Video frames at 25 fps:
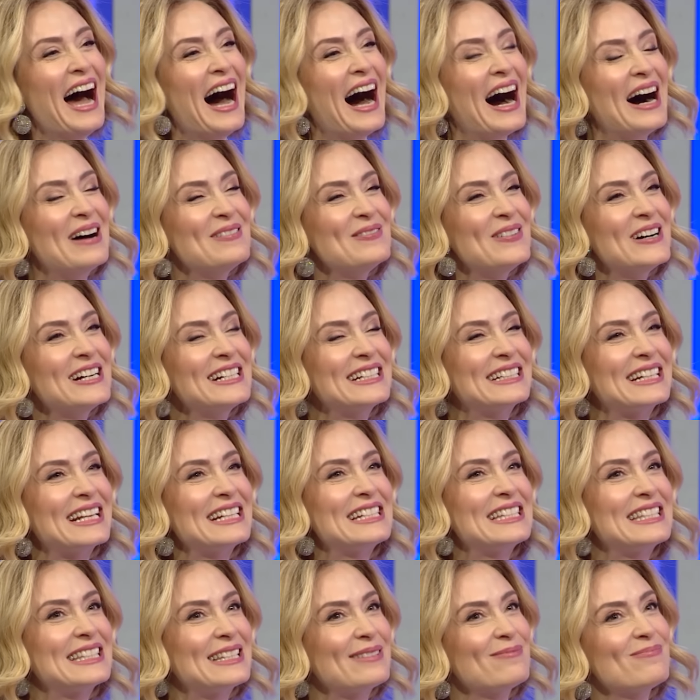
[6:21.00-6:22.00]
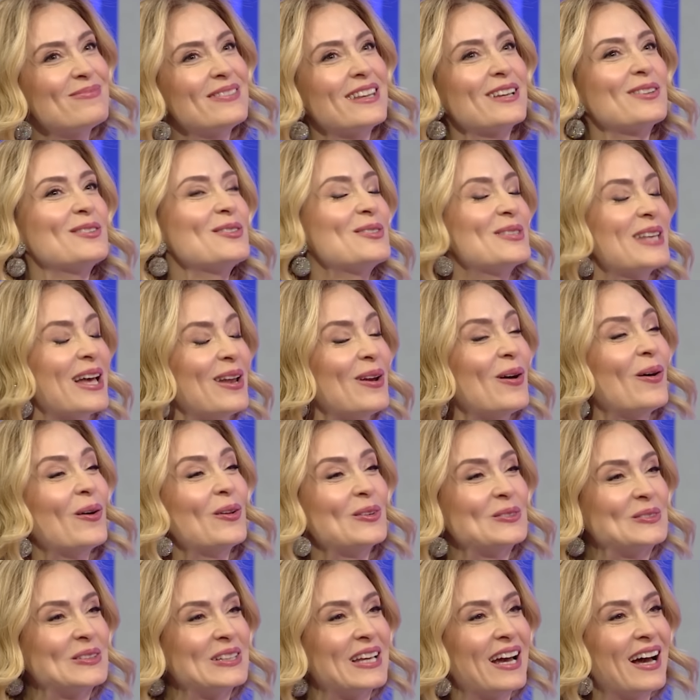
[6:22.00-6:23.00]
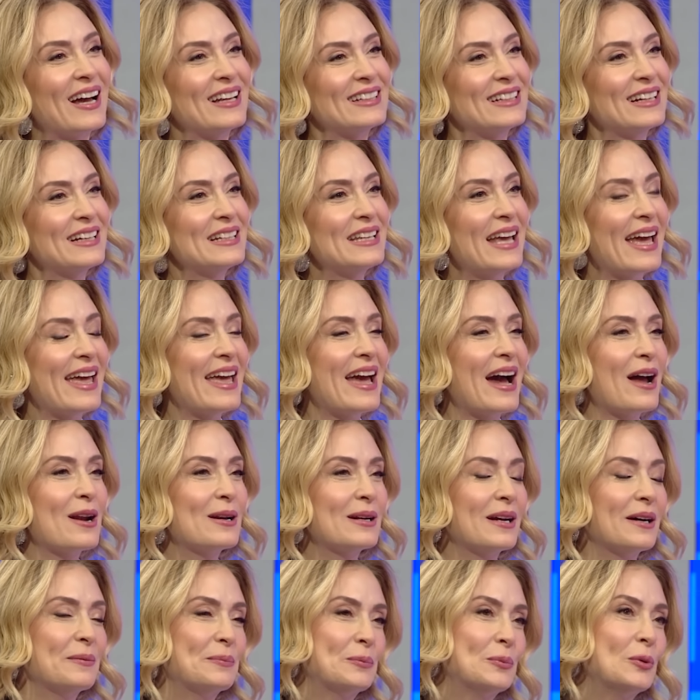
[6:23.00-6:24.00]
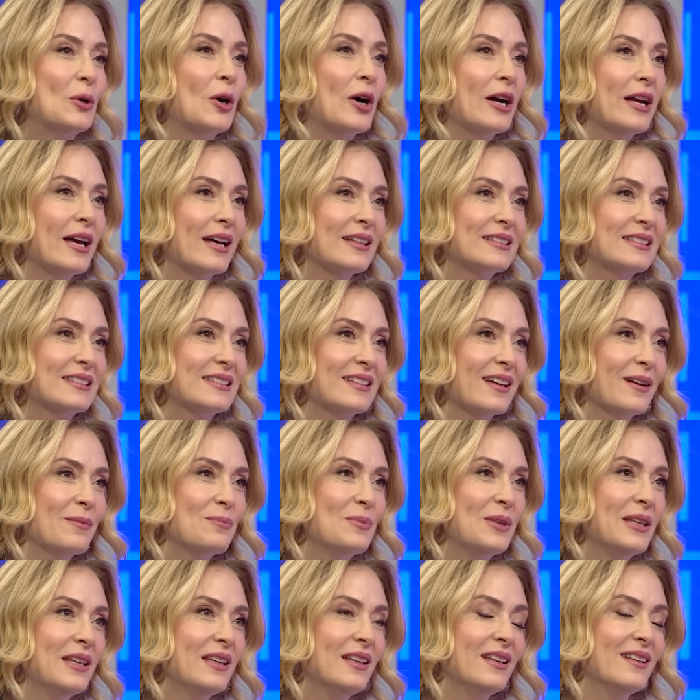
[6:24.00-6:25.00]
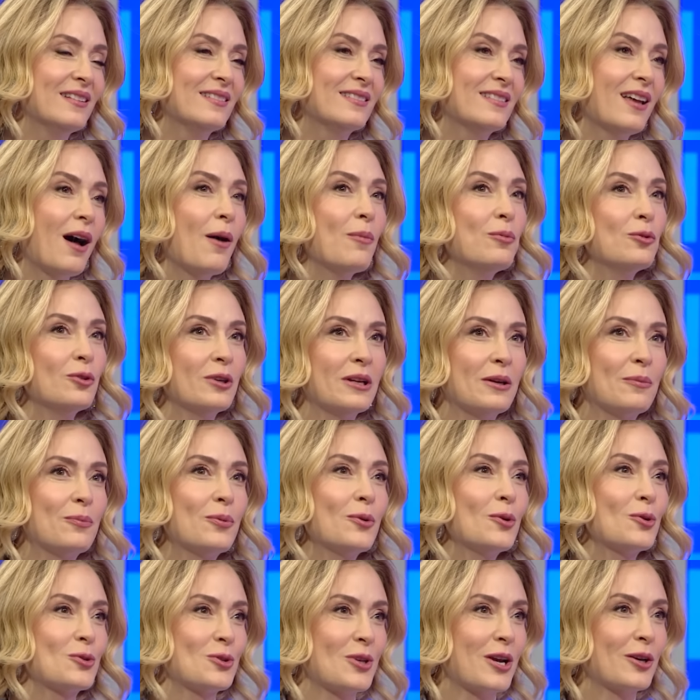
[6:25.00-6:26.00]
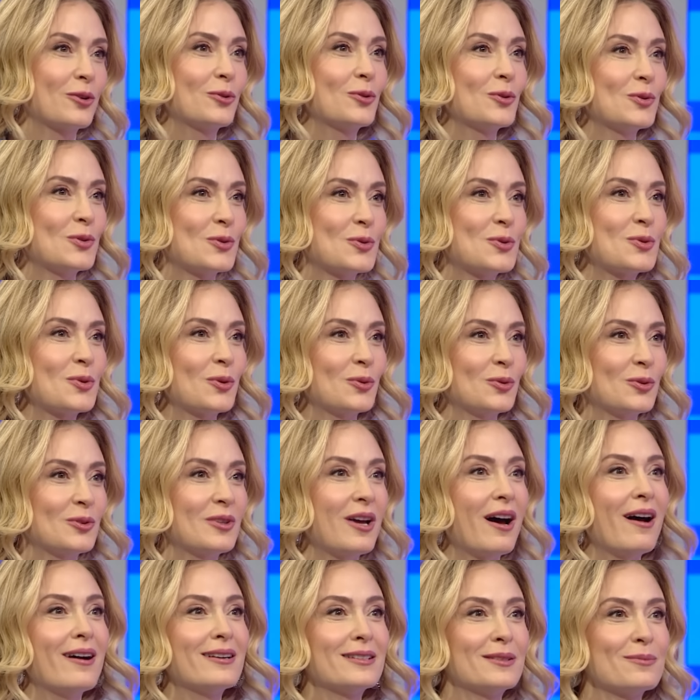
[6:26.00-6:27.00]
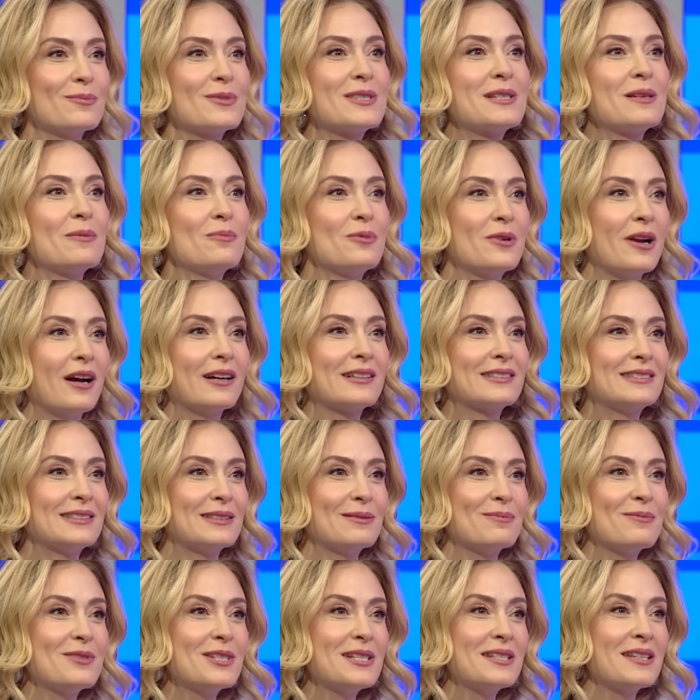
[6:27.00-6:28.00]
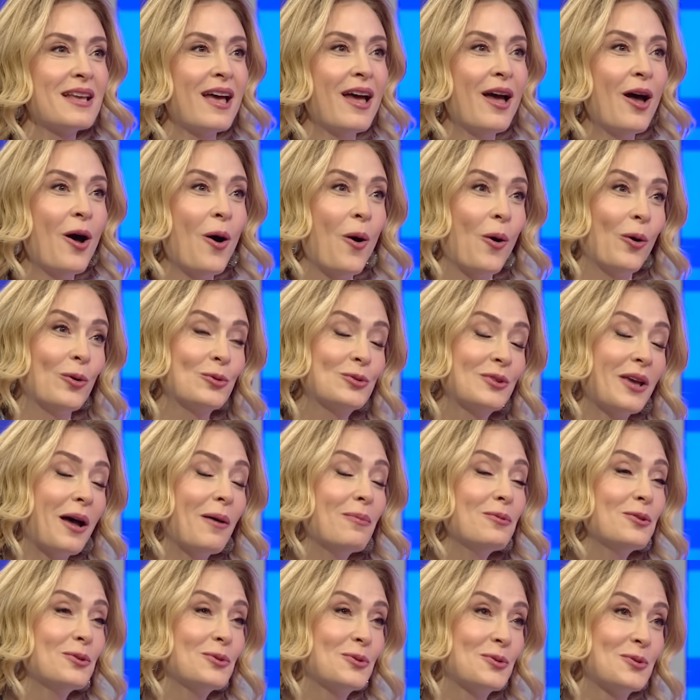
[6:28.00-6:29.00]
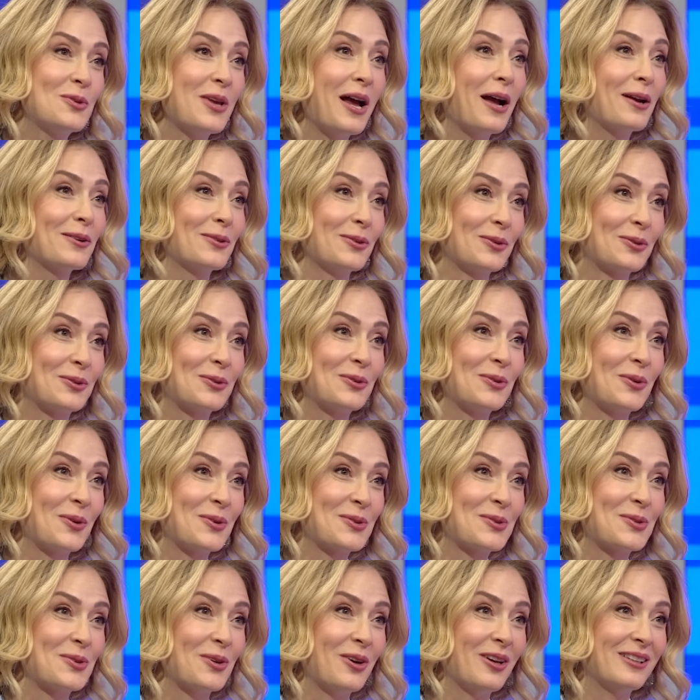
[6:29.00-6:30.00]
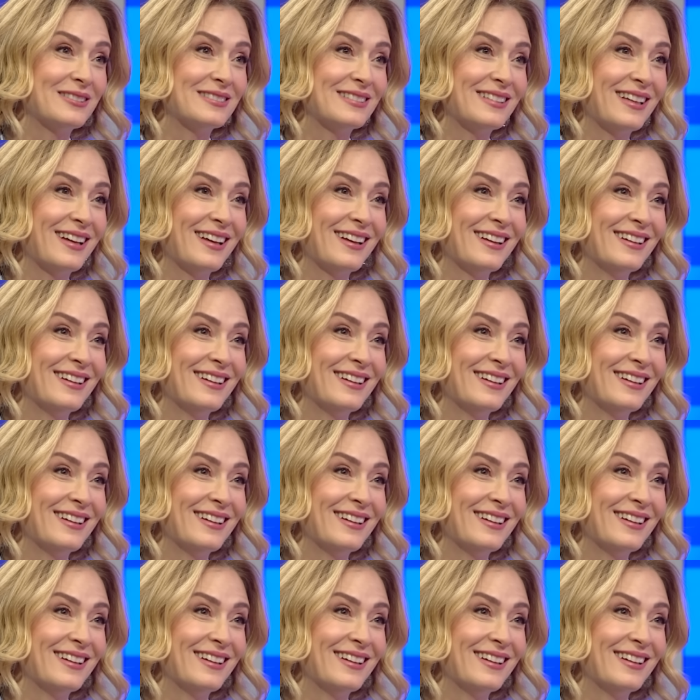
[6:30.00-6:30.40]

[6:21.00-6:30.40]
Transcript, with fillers: ama resim de güzel oldu yani hani eğer bu hayatta bir tablo yapıyorsak günün sonunda ardımızda bıraktığımız o tablo güzel görünüyor şu anda. Ne güzel